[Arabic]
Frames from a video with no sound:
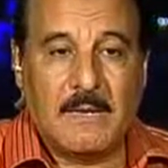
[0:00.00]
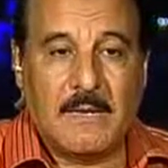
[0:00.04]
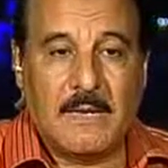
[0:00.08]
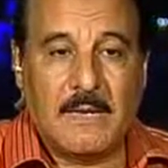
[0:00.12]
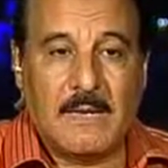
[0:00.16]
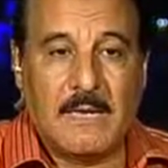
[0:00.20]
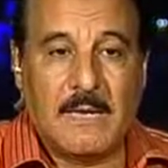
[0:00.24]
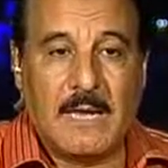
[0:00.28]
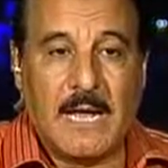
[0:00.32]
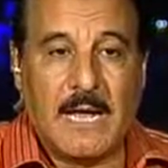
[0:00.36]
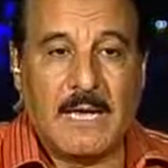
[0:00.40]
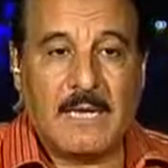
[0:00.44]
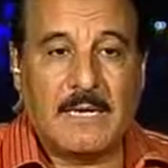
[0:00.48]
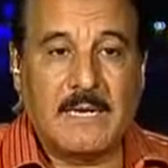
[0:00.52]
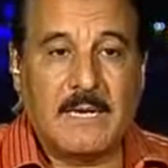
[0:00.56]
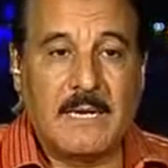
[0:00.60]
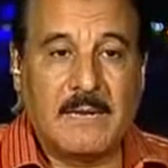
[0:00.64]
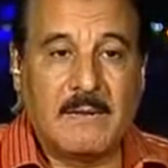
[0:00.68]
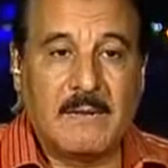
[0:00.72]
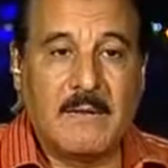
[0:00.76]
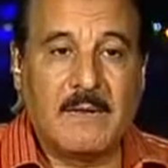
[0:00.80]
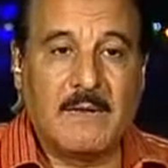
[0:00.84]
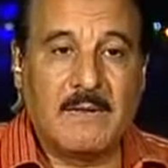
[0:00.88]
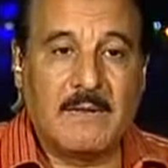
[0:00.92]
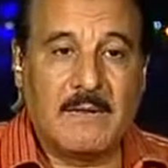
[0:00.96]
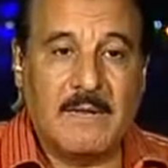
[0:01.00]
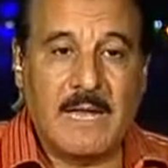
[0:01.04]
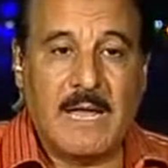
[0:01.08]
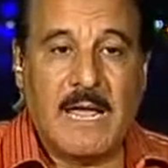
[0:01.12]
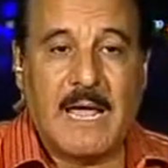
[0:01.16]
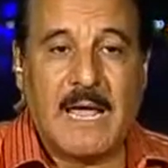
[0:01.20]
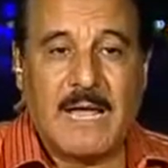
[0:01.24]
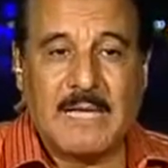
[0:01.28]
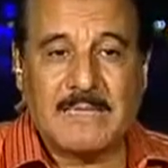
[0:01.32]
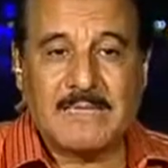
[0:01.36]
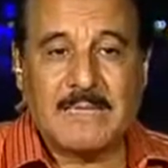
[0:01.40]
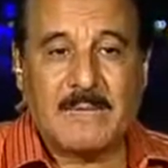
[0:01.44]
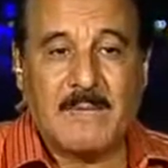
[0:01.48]
يعني
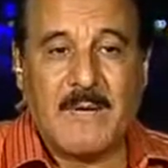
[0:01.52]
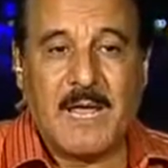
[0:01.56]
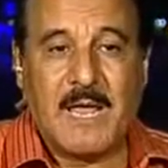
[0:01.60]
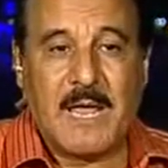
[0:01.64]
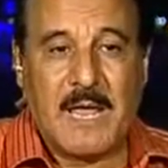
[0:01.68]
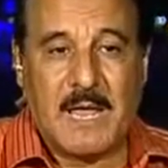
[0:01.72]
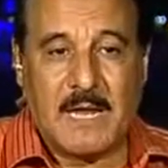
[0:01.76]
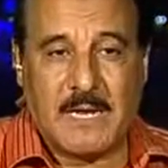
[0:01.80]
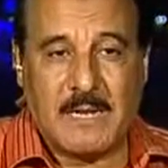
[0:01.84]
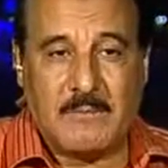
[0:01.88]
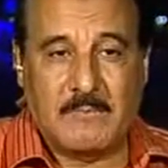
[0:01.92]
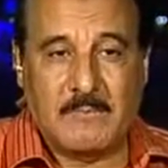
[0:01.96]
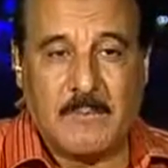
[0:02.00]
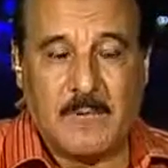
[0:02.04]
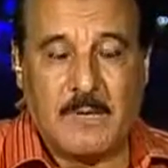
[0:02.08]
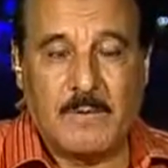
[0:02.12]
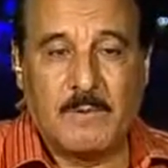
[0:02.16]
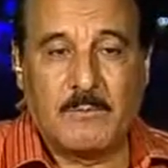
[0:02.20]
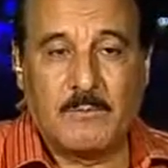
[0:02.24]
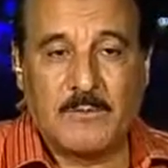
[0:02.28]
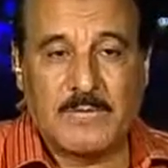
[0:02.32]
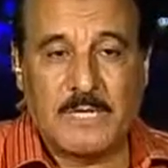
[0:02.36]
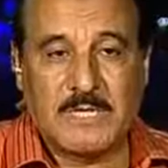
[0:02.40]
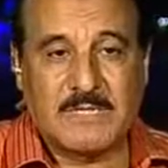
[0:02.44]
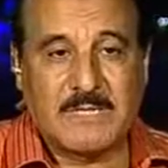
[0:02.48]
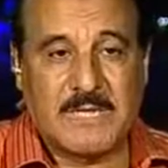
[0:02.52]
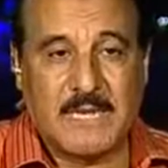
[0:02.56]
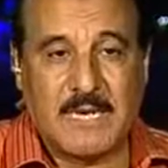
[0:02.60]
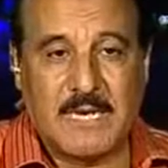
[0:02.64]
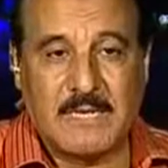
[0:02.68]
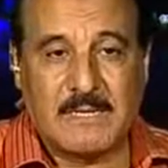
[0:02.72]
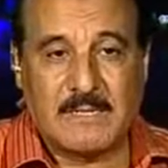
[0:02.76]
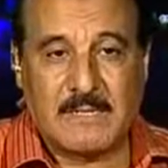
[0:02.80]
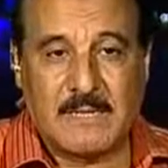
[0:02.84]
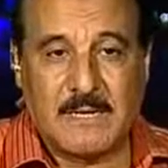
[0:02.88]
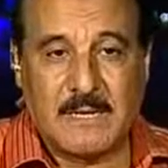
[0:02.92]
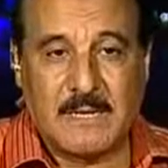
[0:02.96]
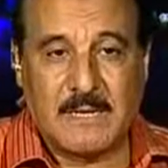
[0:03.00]
هذا ما يعيب
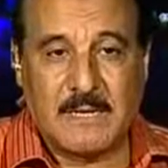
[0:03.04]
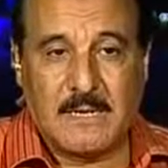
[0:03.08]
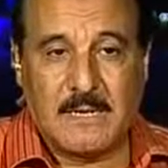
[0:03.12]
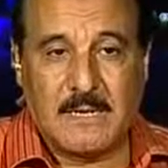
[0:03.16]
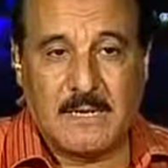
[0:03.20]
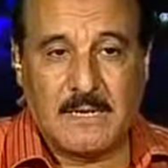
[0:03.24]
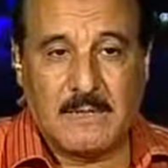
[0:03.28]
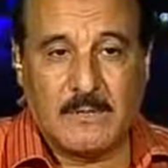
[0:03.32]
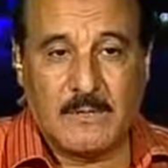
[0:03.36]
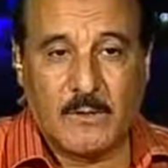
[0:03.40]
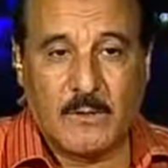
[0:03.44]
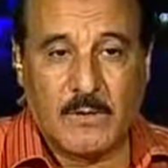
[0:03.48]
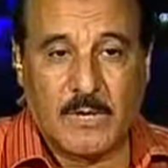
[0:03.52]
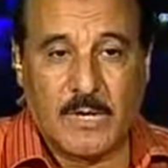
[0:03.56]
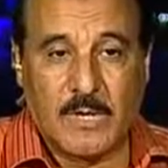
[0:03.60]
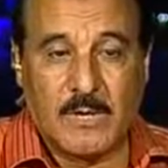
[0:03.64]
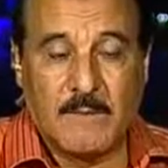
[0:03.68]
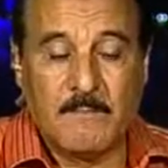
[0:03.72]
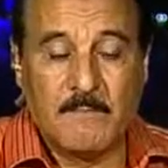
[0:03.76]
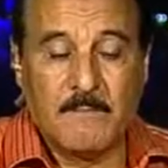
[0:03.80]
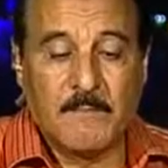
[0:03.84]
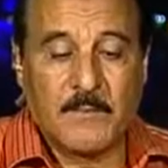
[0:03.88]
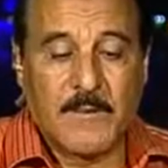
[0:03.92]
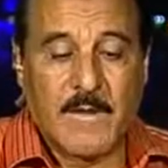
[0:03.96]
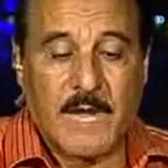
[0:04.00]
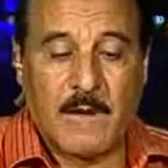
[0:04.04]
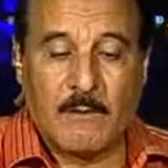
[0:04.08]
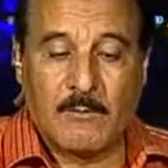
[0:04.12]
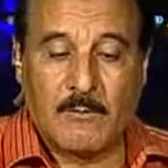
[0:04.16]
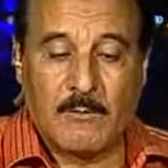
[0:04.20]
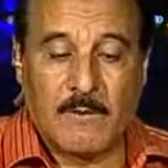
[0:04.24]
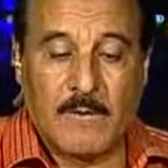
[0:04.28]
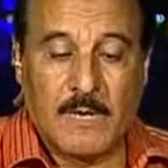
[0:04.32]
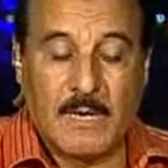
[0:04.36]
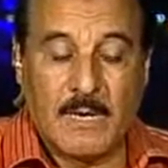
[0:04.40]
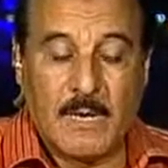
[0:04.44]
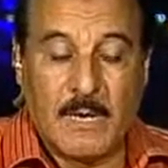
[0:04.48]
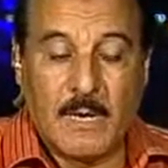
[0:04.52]
المسلسلات التركي
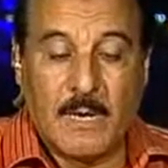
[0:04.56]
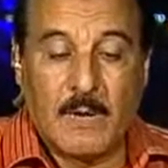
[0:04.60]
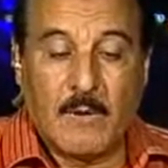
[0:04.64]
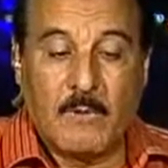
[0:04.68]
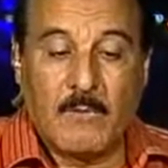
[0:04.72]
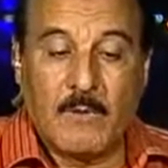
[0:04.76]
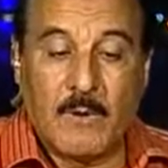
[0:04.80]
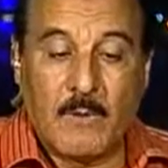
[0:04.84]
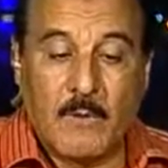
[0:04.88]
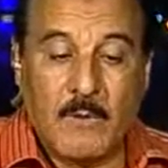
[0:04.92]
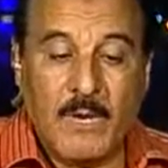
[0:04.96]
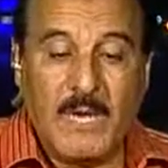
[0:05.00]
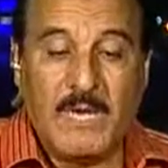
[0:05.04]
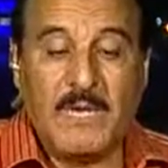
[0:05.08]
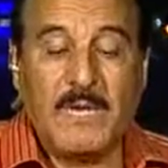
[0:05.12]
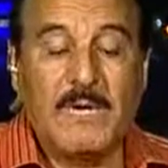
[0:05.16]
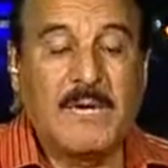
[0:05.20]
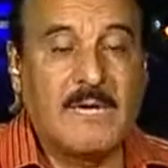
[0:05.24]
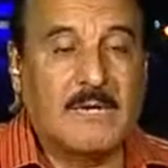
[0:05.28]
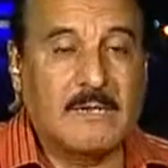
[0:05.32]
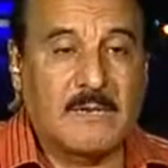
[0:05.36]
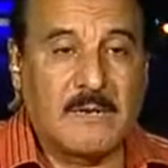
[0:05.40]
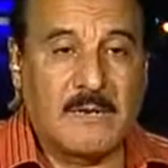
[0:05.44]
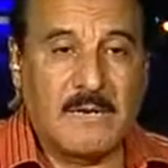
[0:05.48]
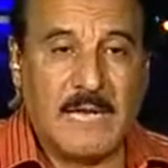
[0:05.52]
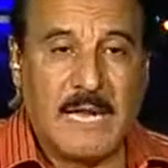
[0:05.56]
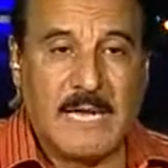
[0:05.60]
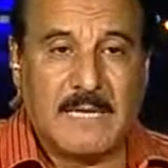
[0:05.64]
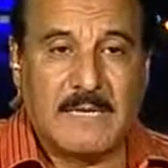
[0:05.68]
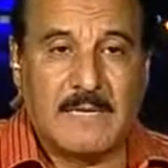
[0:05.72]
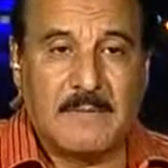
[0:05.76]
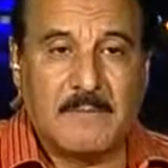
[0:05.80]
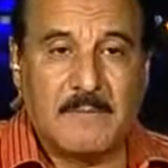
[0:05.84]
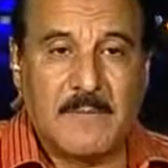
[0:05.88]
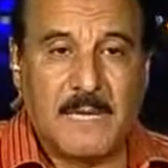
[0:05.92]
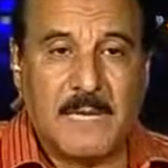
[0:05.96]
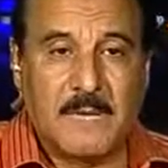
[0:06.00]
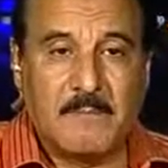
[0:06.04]
او واحنا نقدر
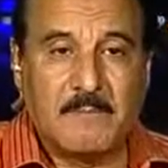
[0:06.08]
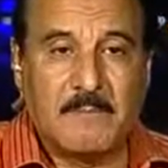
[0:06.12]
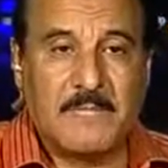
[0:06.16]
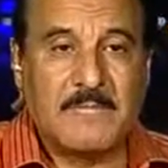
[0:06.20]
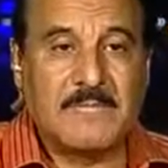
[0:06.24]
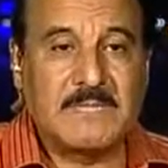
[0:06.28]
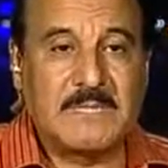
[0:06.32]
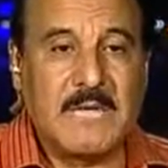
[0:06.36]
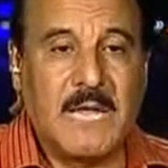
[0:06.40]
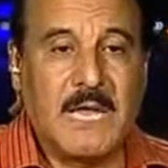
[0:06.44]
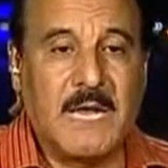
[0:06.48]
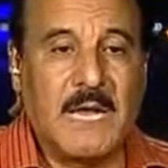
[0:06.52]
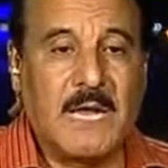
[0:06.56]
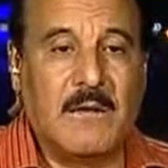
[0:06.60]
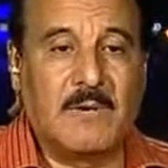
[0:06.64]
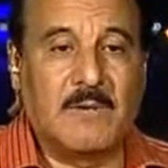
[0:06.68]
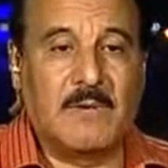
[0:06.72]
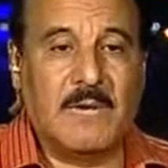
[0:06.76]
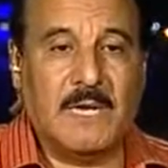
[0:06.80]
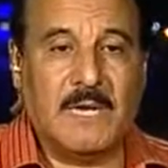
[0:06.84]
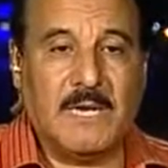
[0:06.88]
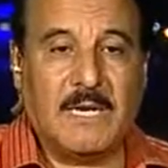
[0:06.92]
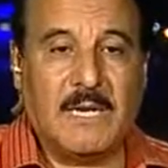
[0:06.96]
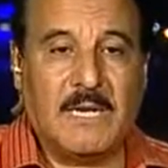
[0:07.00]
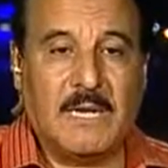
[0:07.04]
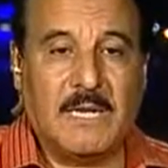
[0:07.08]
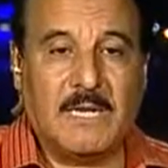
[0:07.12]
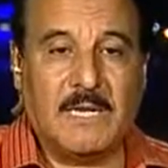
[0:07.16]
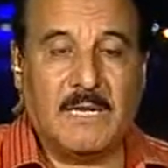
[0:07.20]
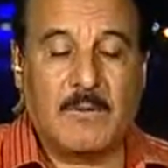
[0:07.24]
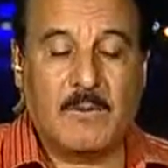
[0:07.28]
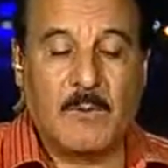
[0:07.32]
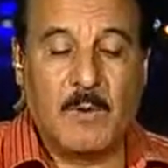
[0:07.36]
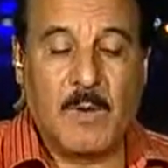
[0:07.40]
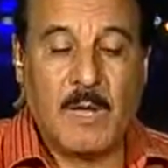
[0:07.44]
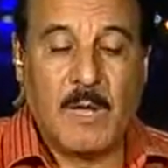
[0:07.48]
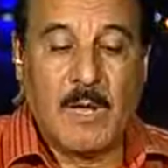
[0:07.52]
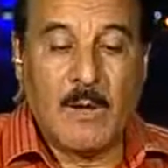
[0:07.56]
نقدم ده من السهل قوي ان احنا
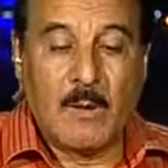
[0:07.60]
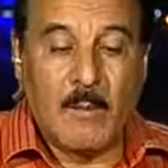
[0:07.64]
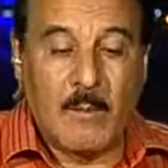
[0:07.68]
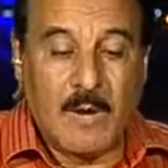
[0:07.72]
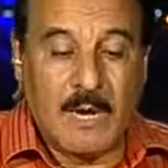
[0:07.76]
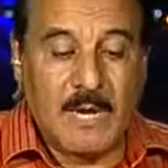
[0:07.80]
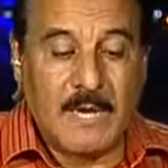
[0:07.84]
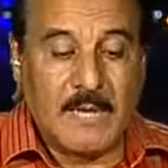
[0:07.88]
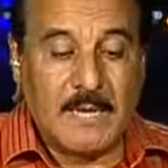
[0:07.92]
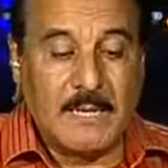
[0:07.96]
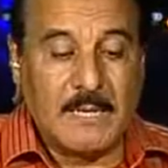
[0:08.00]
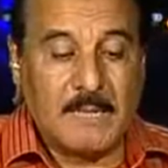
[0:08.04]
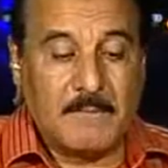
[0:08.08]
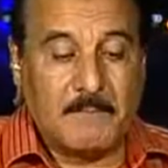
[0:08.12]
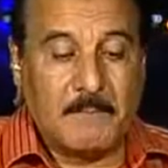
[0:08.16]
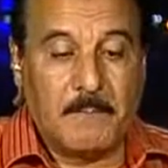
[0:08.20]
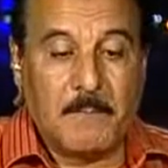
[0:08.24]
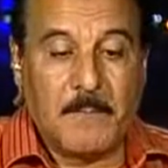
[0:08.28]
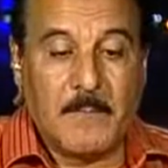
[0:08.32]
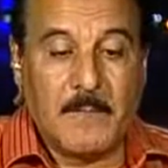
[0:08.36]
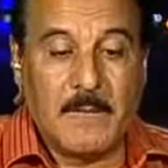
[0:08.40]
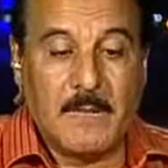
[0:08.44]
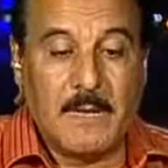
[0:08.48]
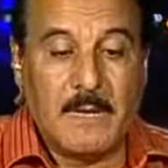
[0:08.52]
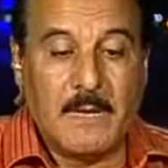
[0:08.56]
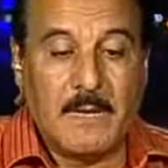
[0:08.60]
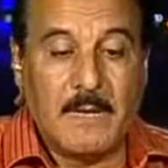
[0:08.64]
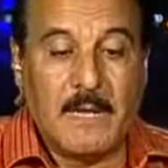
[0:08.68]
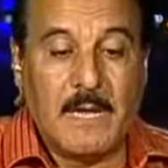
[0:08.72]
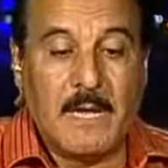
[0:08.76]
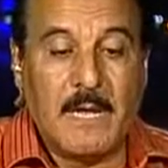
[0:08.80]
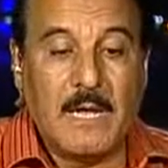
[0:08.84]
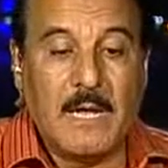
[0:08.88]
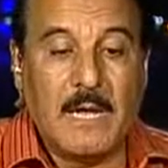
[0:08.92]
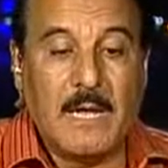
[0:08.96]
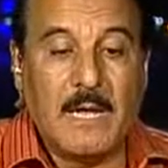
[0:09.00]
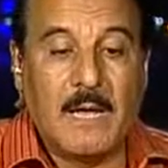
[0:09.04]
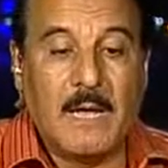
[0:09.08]
نقدمه طب ما بنقدموش ليه يا استاذ
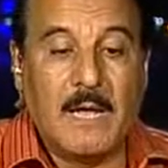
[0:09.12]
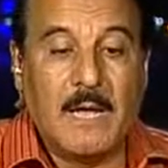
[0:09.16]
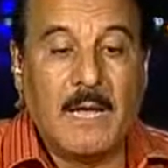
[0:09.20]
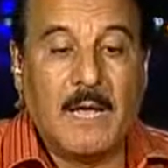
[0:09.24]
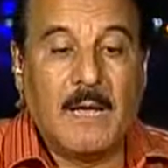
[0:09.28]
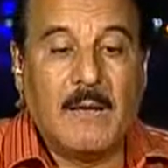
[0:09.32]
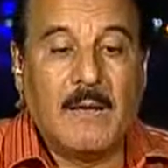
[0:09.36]
صلاح انا انا